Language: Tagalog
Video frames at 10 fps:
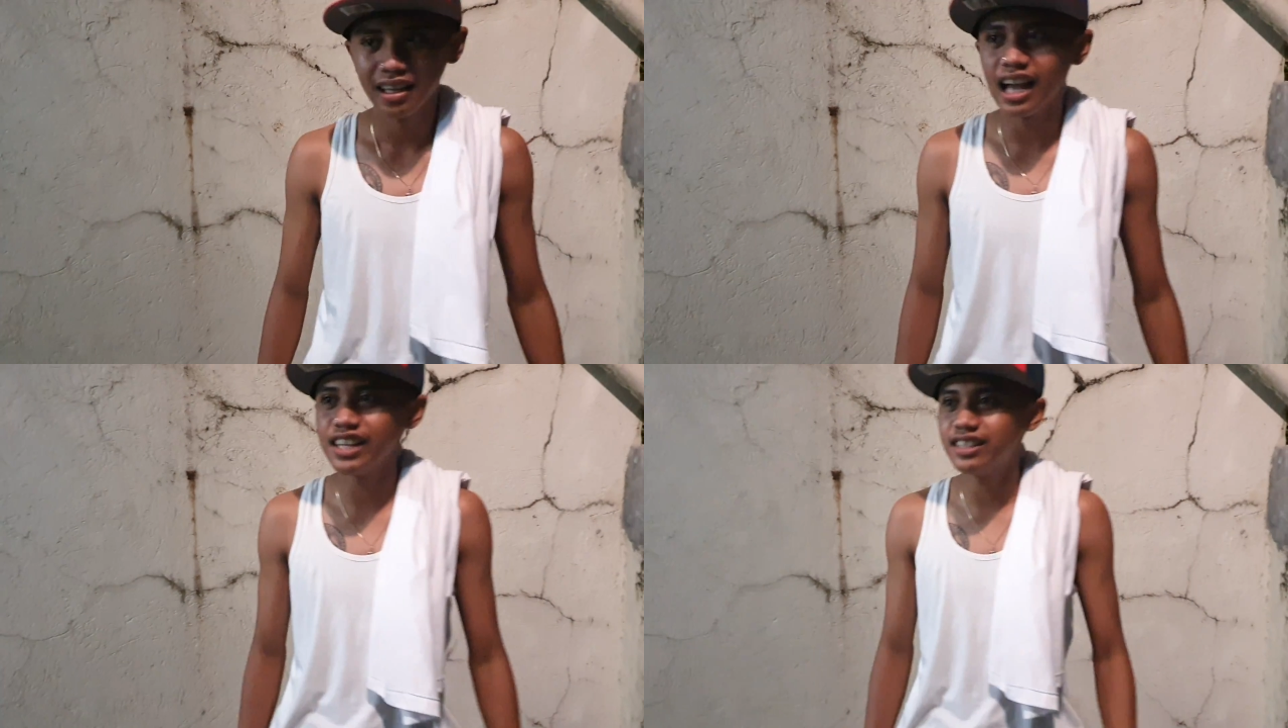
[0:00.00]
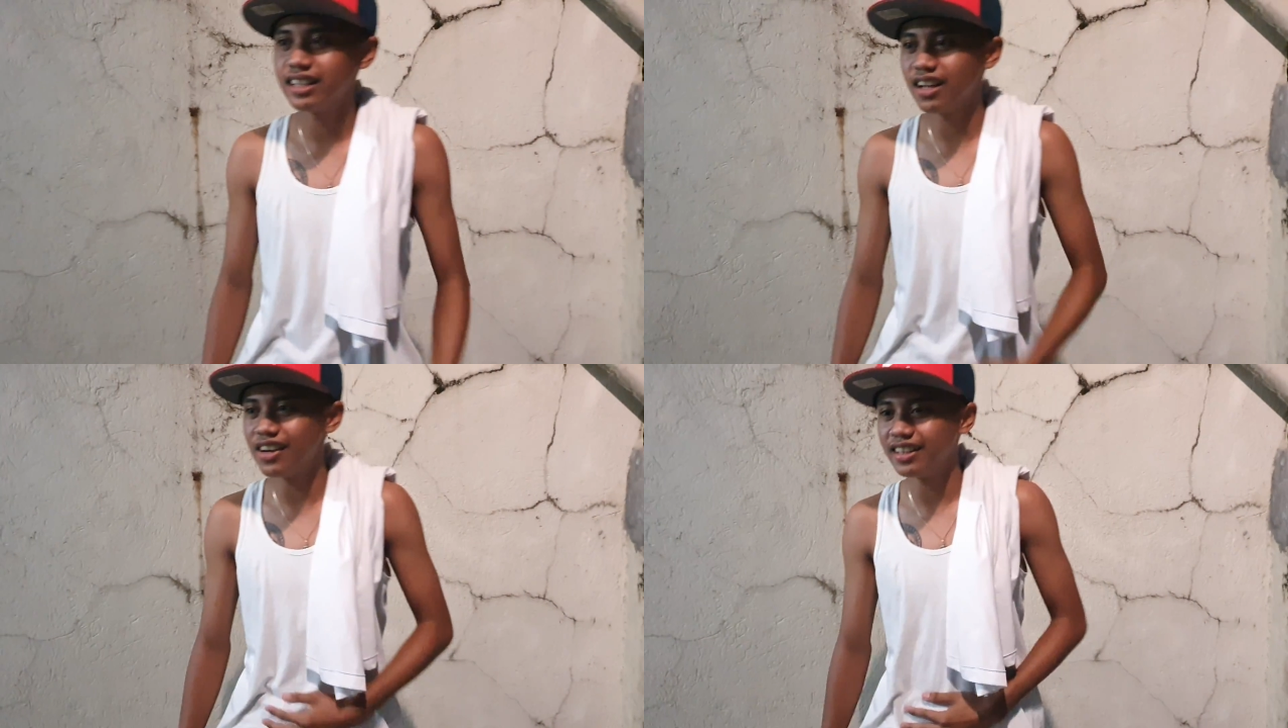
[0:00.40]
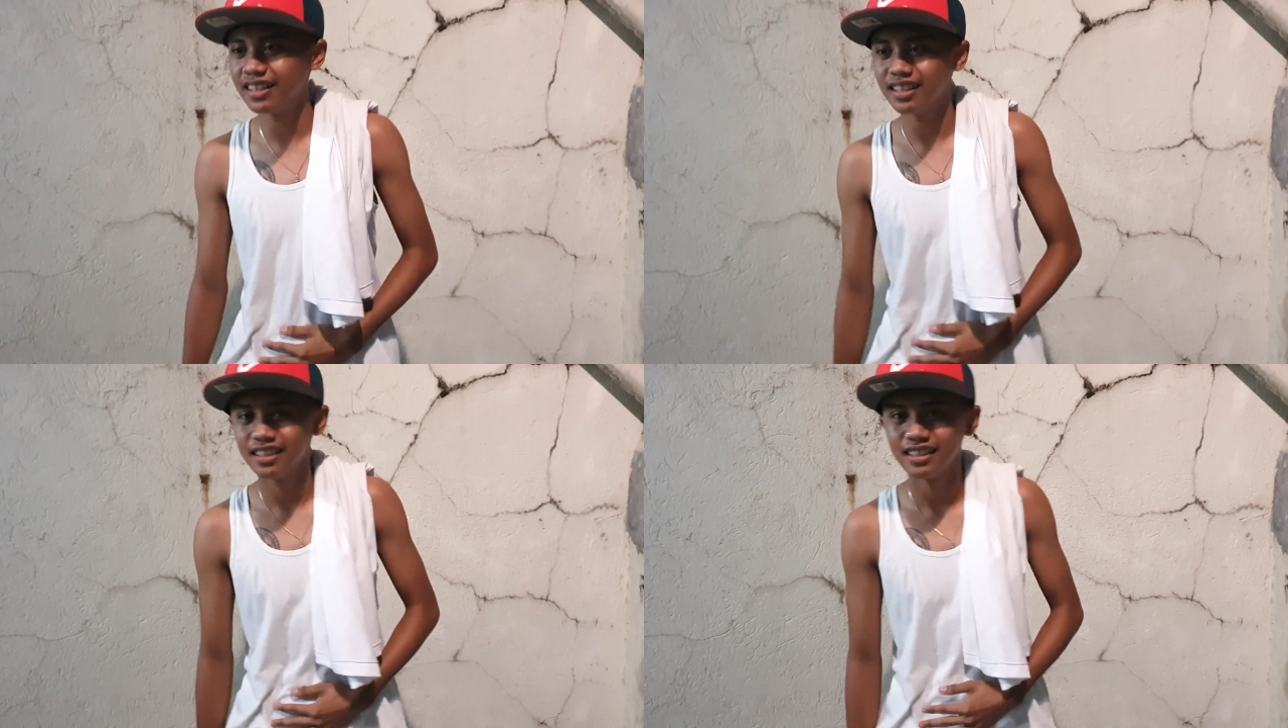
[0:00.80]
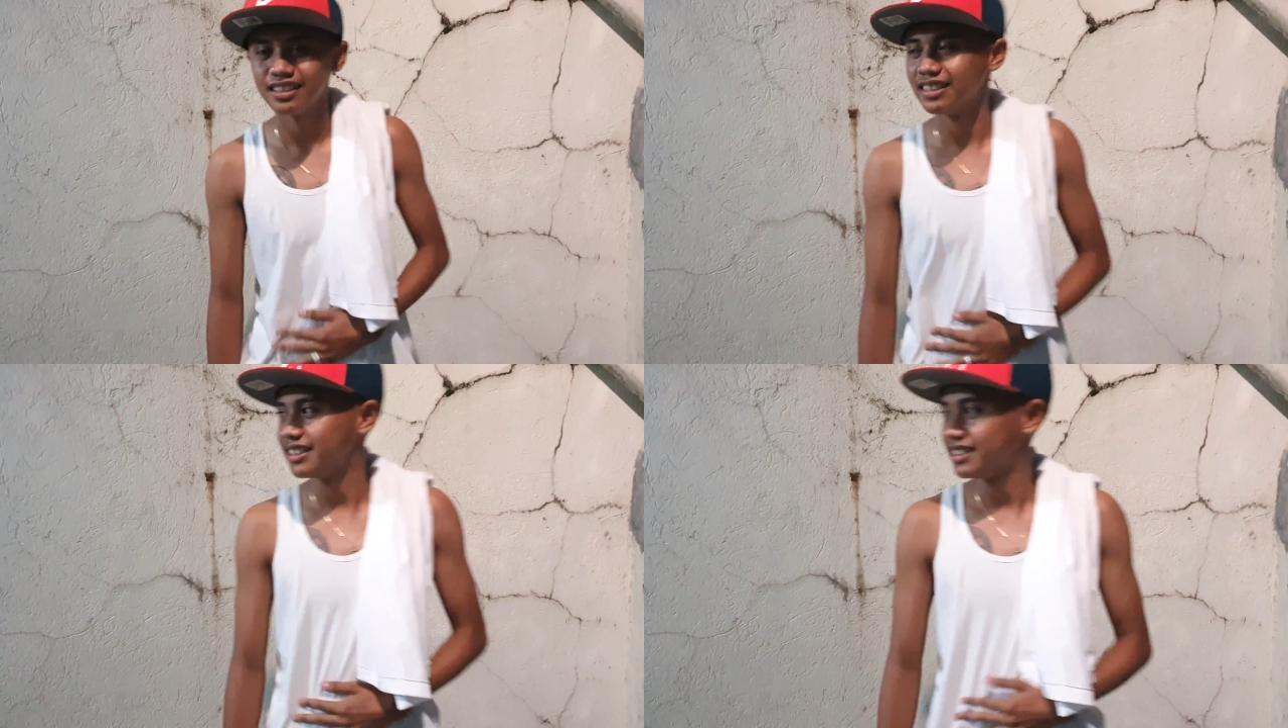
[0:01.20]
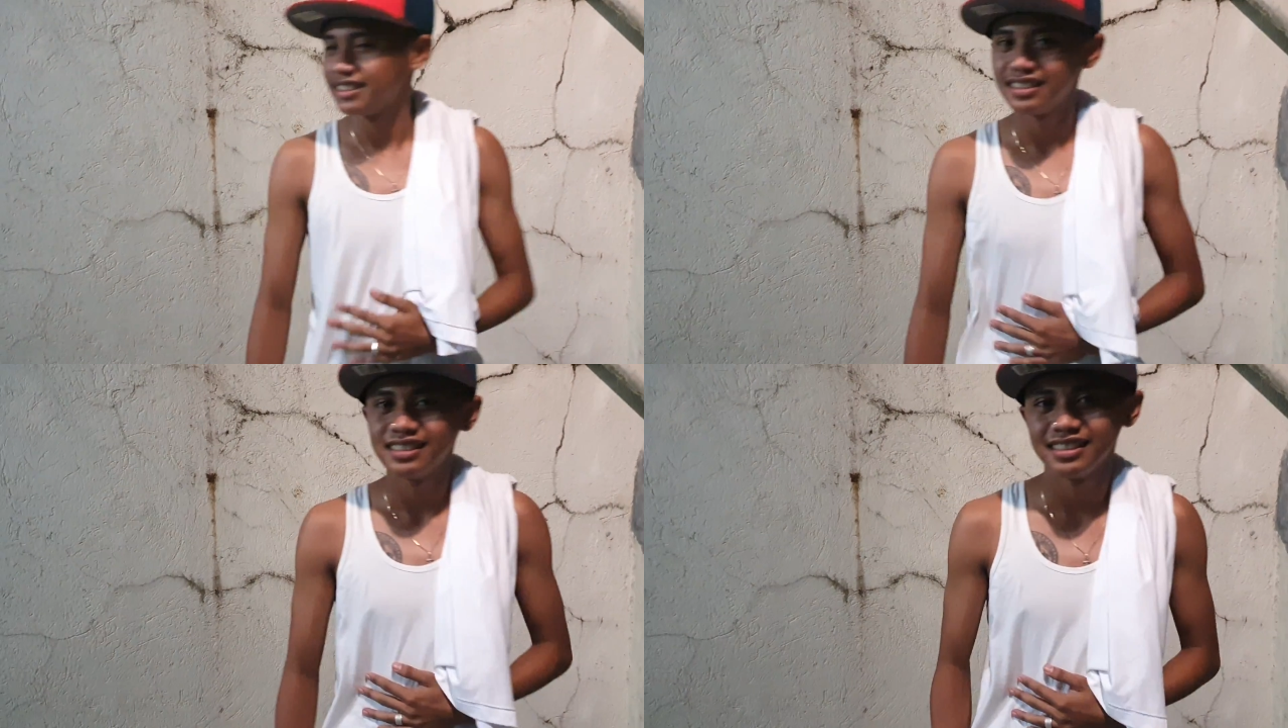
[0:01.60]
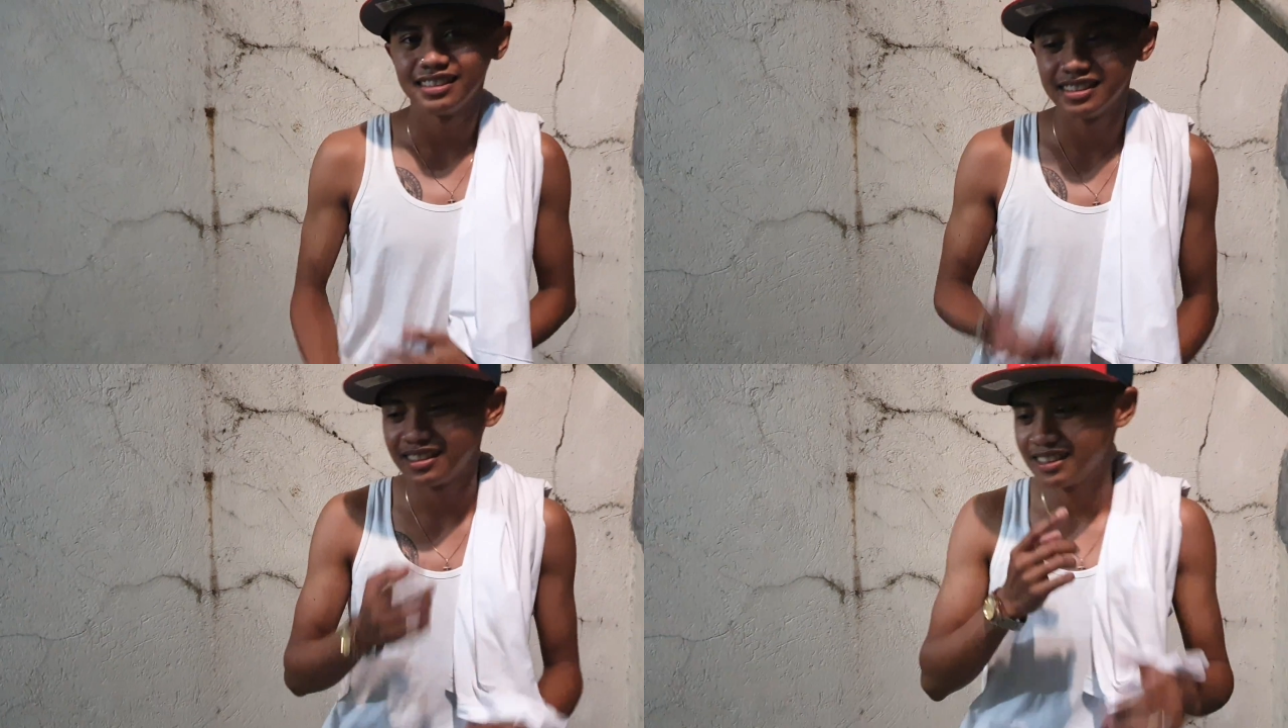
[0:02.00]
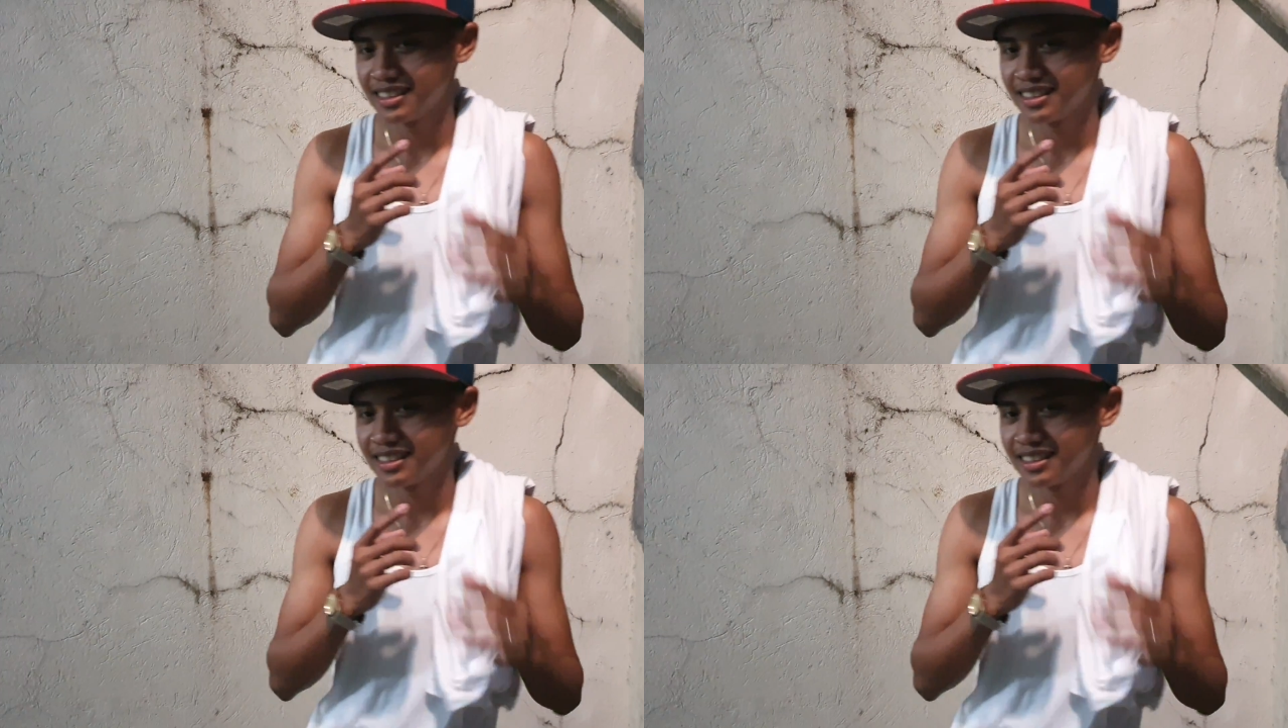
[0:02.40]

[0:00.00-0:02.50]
Ayos lang yun. Zero ka agad. Gago.